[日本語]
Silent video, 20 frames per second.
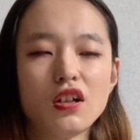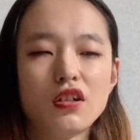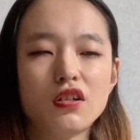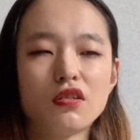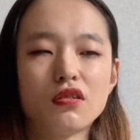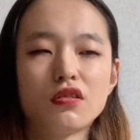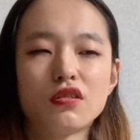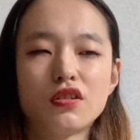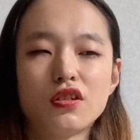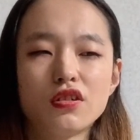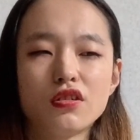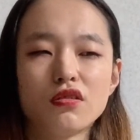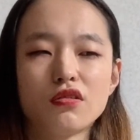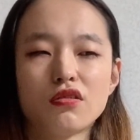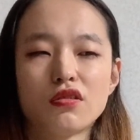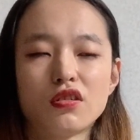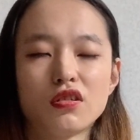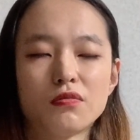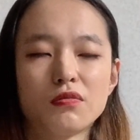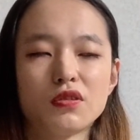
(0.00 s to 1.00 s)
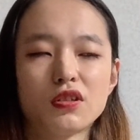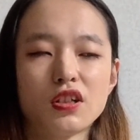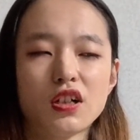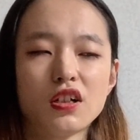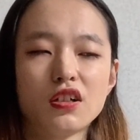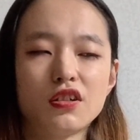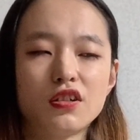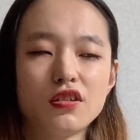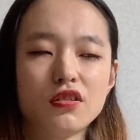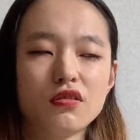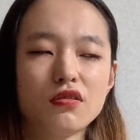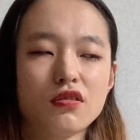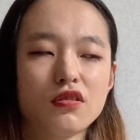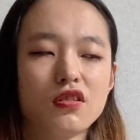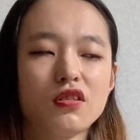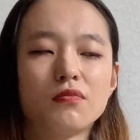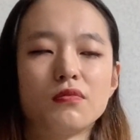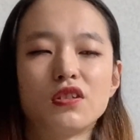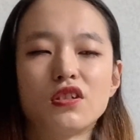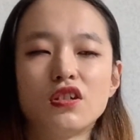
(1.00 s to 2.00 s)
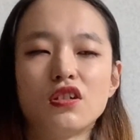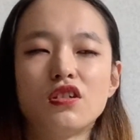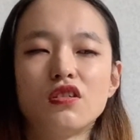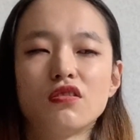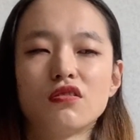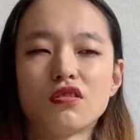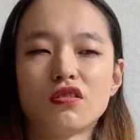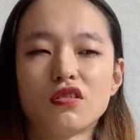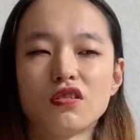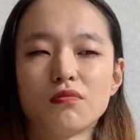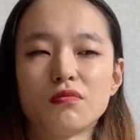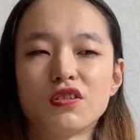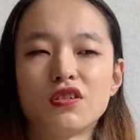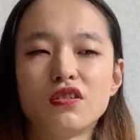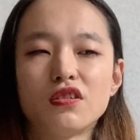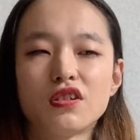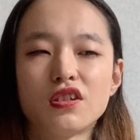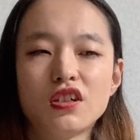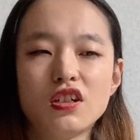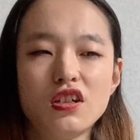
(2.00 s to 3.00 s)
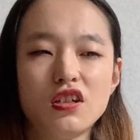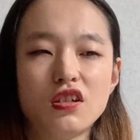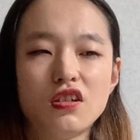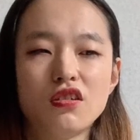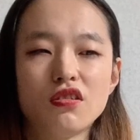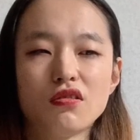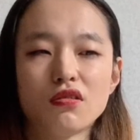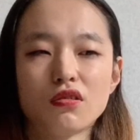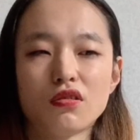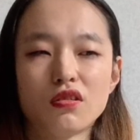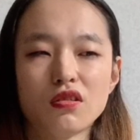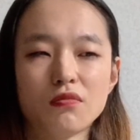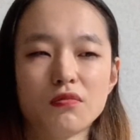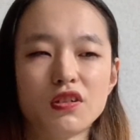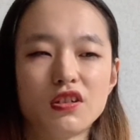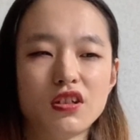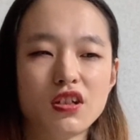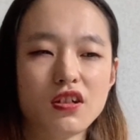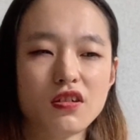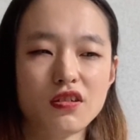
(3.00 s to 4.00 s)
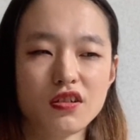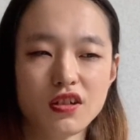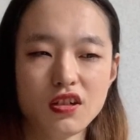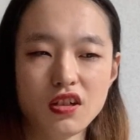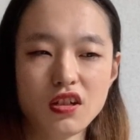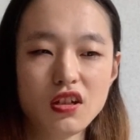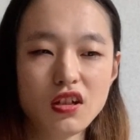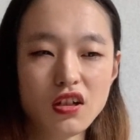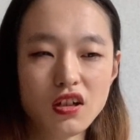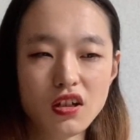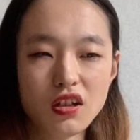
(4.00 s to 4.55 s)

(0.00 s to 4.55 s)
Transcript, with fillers: 4級の人も3級の人も2級の人もいるし1級の人もいてるし